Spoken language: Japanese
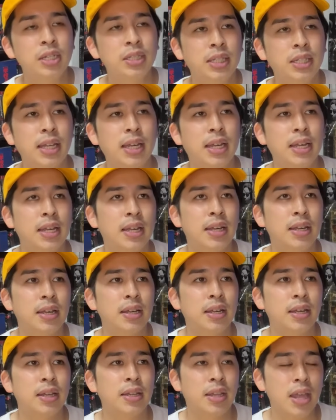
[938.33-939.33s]

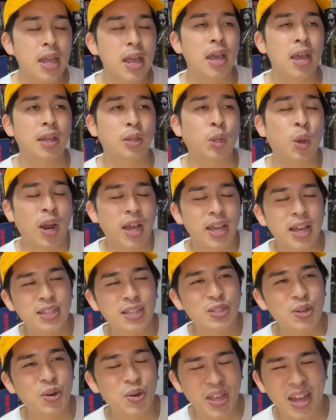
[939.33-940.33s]
で、ね、
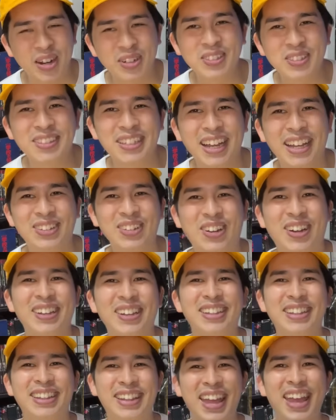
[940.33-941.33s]
トライアスロンやるんだとか
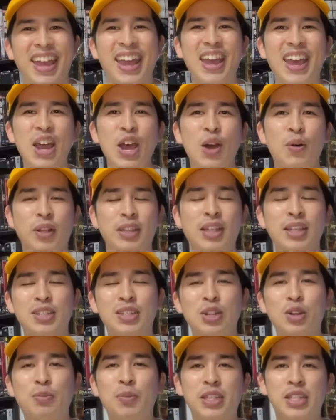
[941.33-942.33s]
言って、
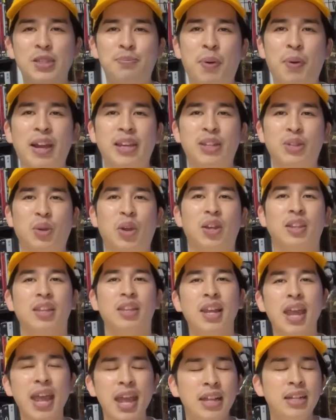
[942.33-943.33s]
私の街パリとか言っ
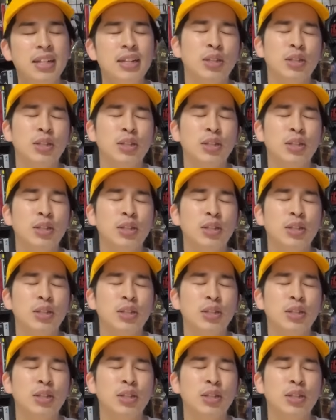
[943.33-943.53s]
てね、